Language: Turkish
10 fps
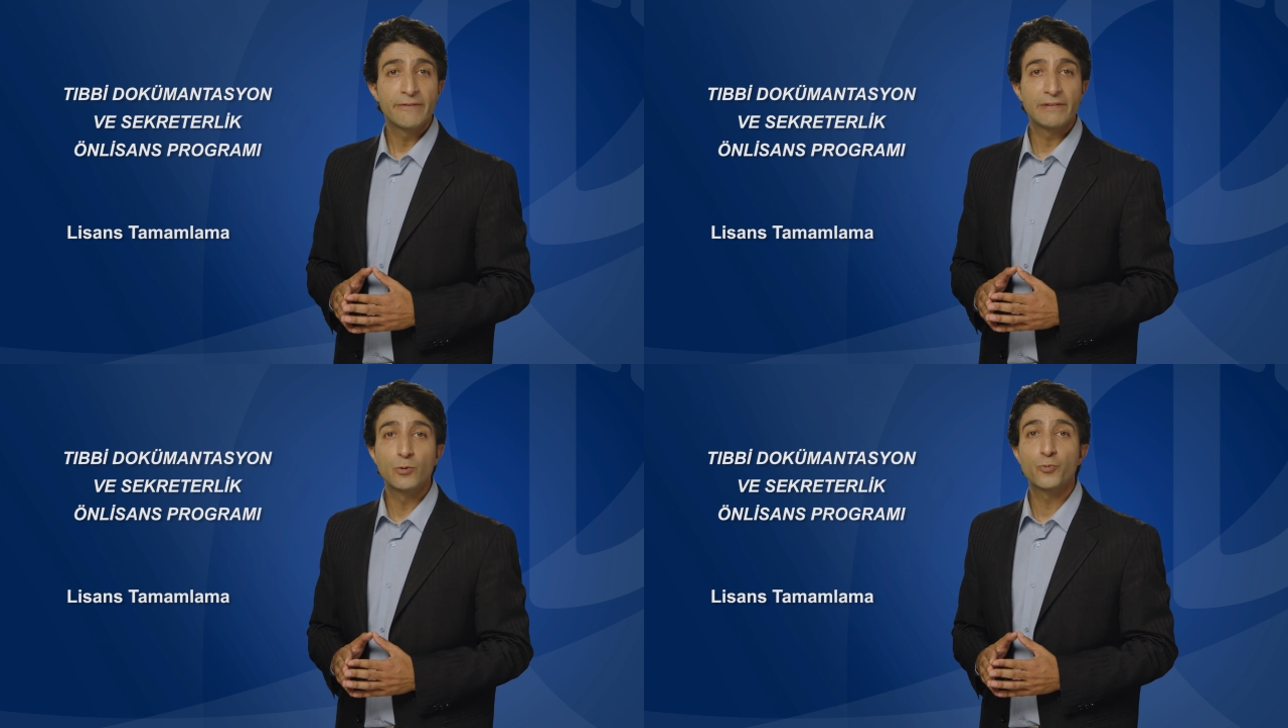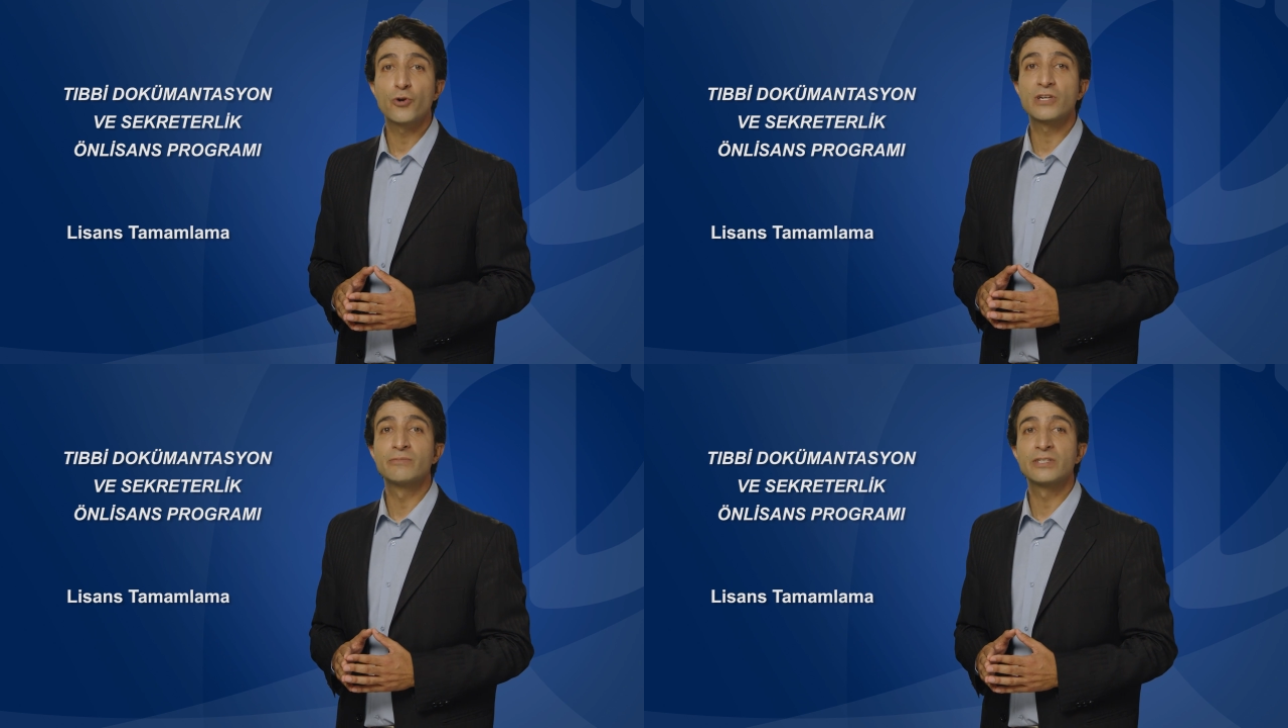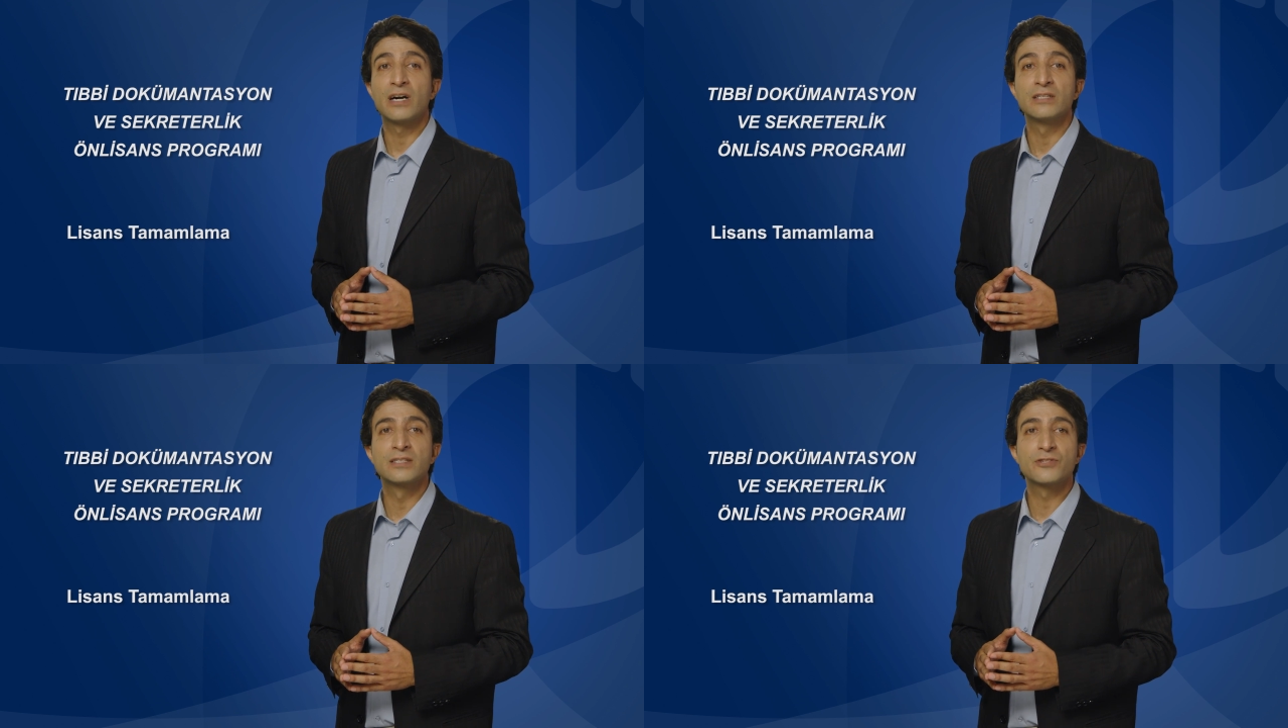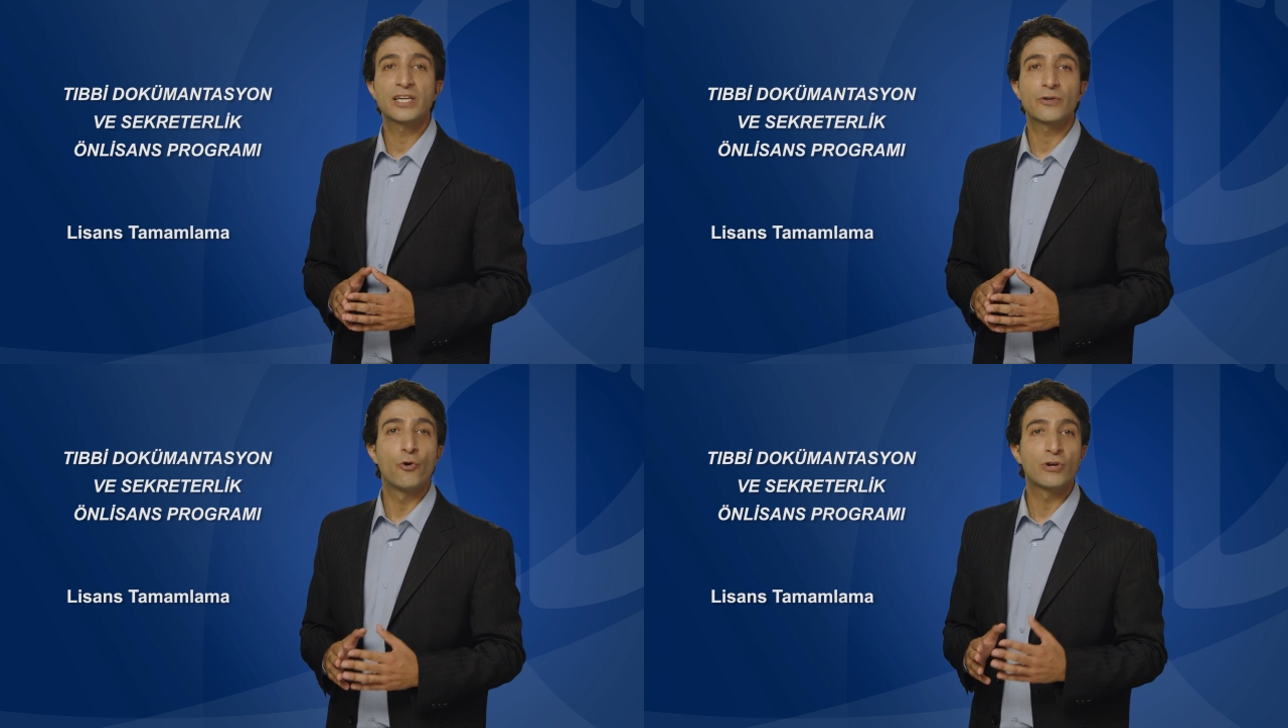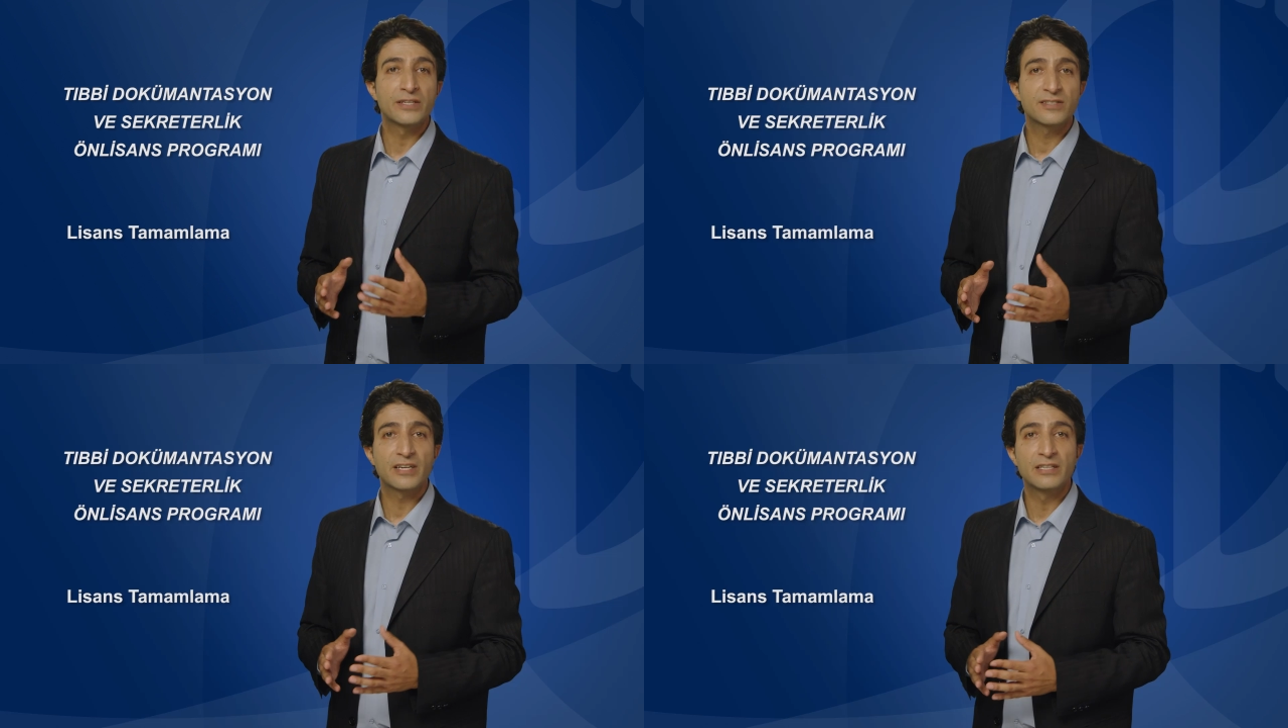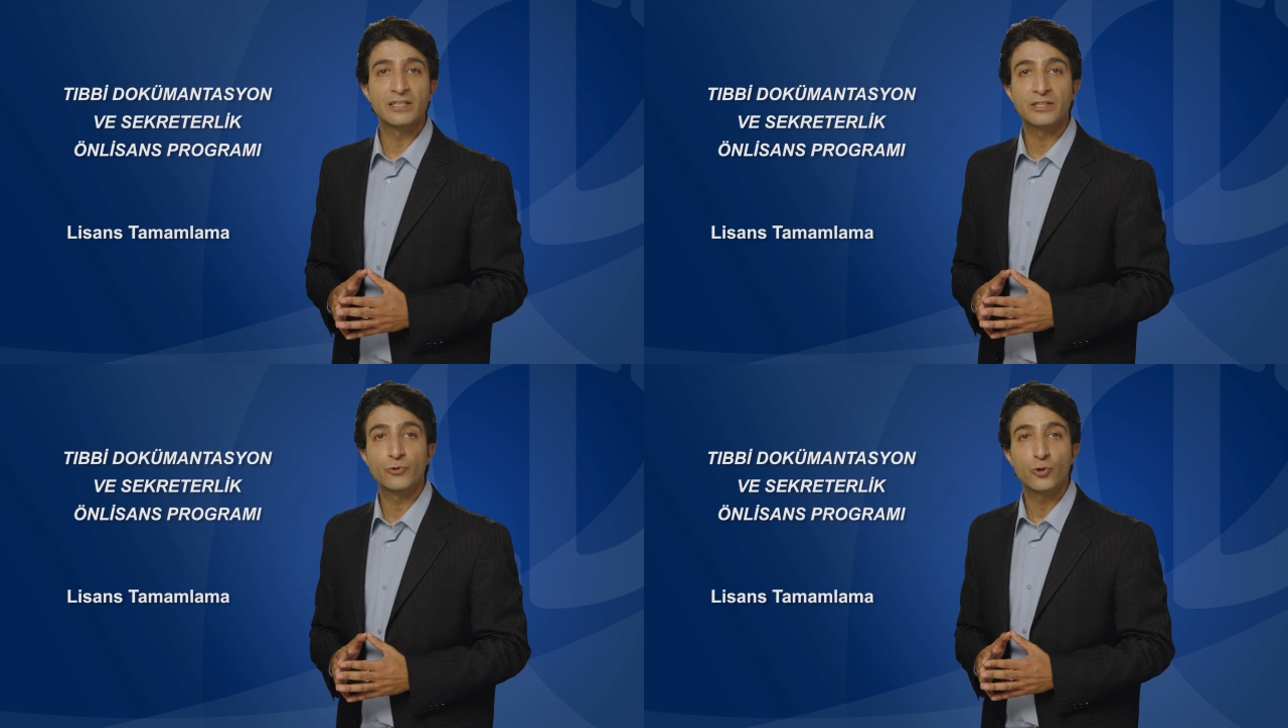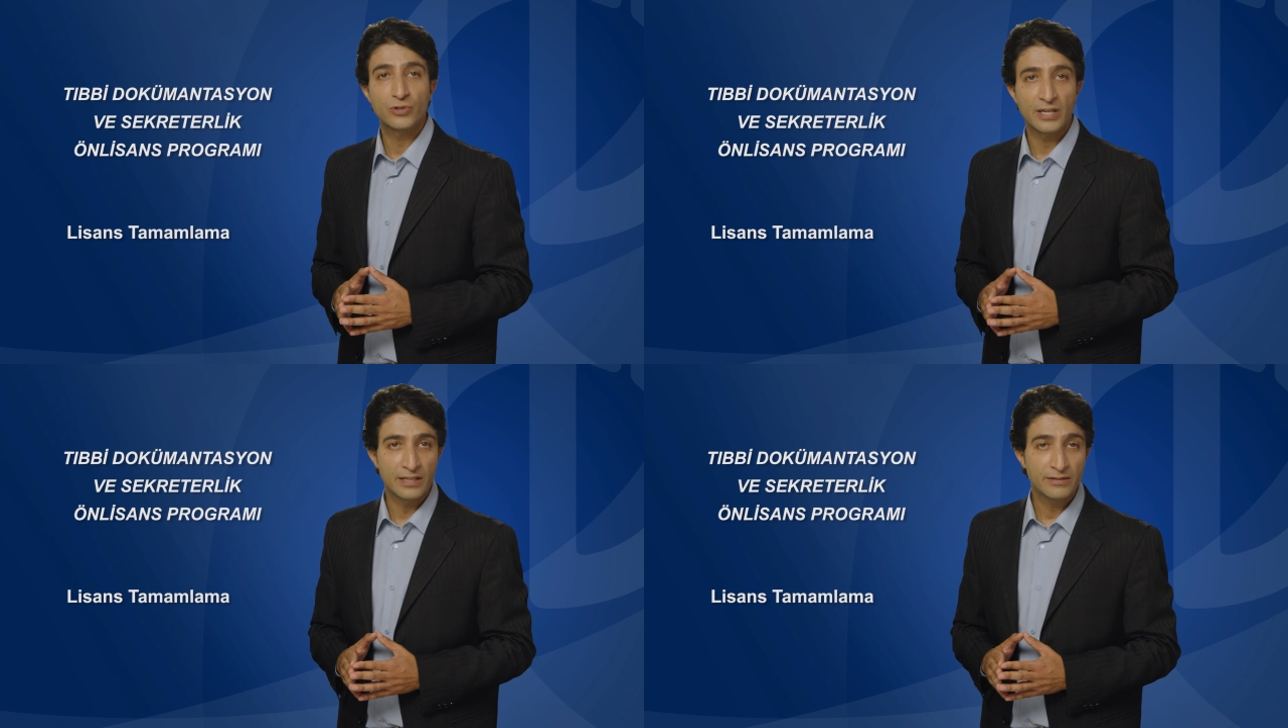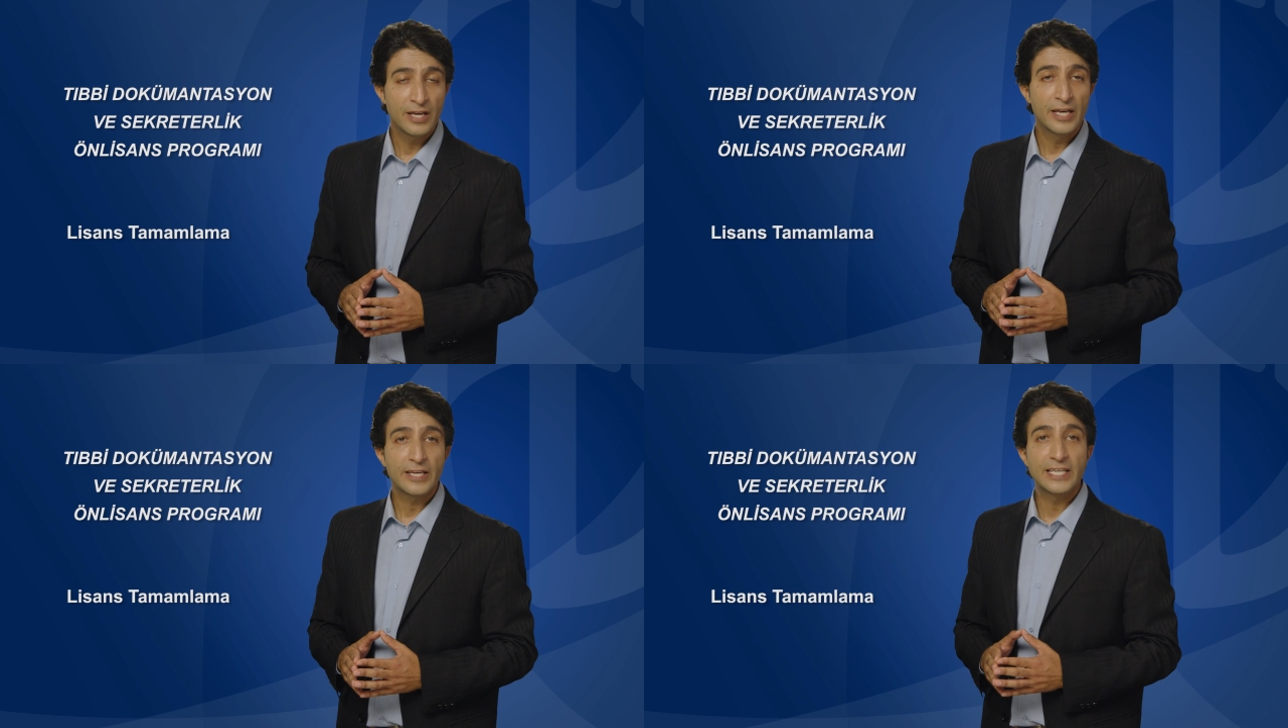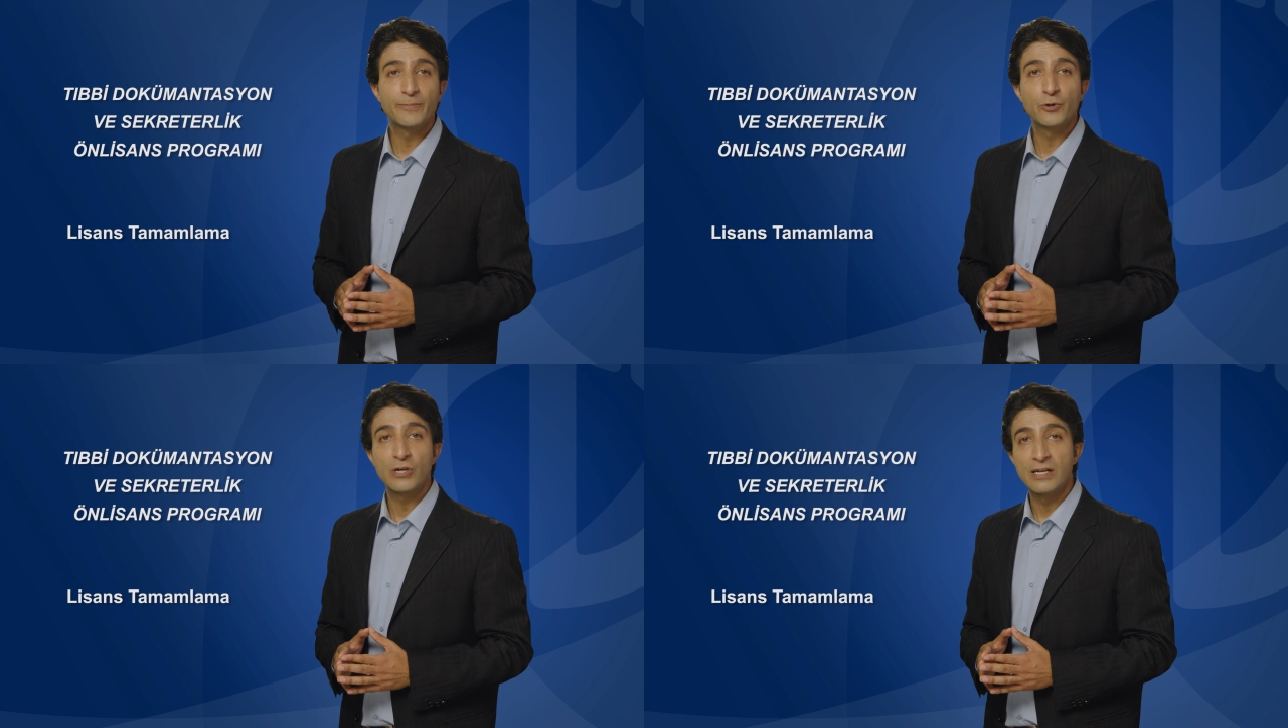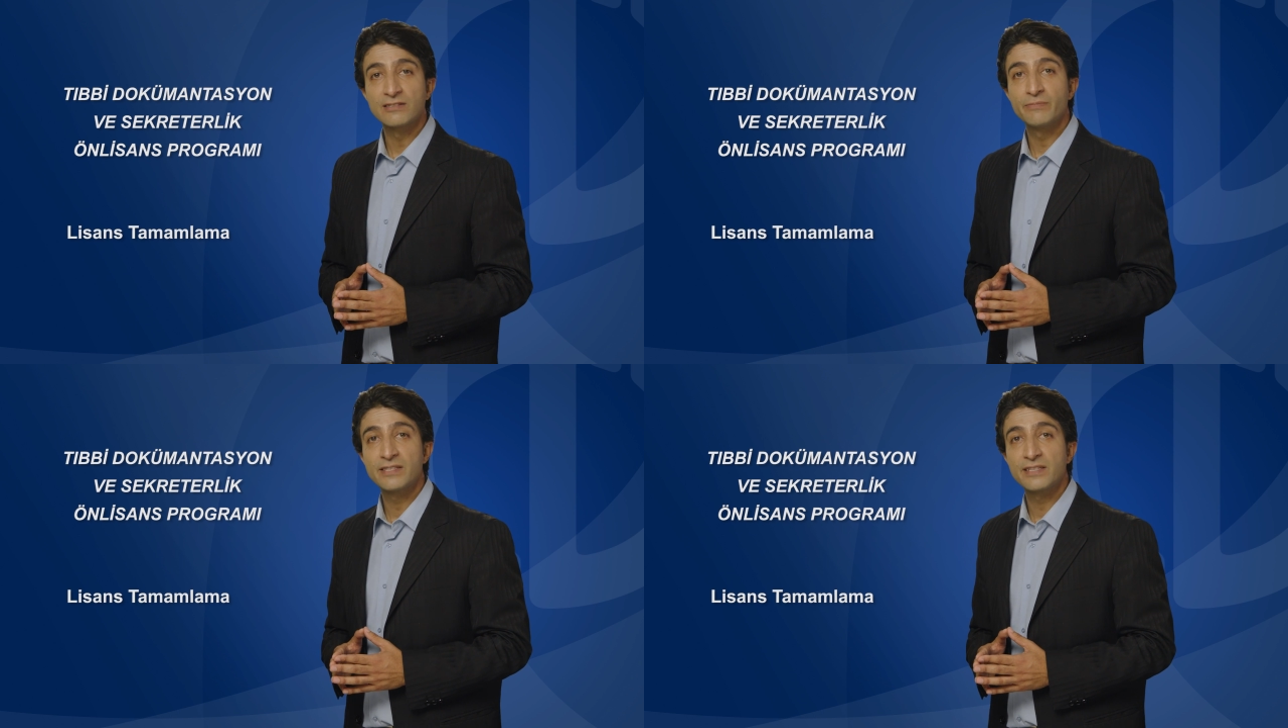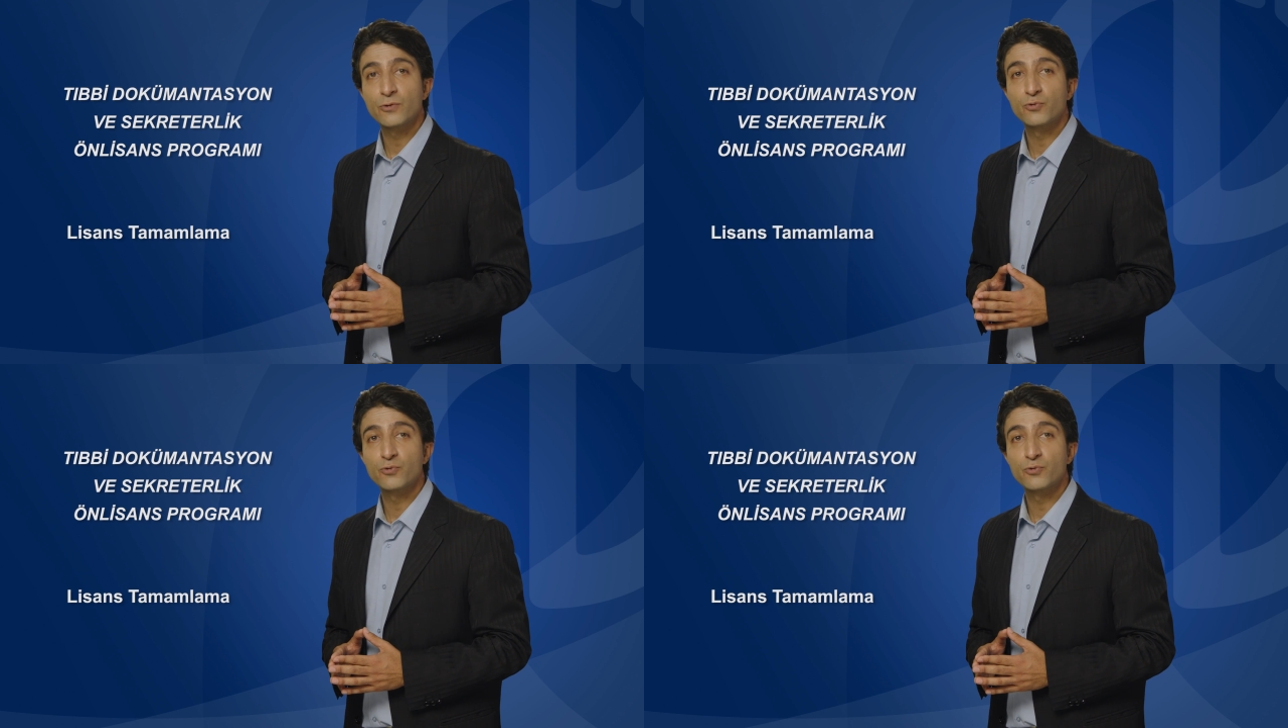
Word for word: ve bu programlara alınacak öğrenci sayılarını gösteren 2016 meslek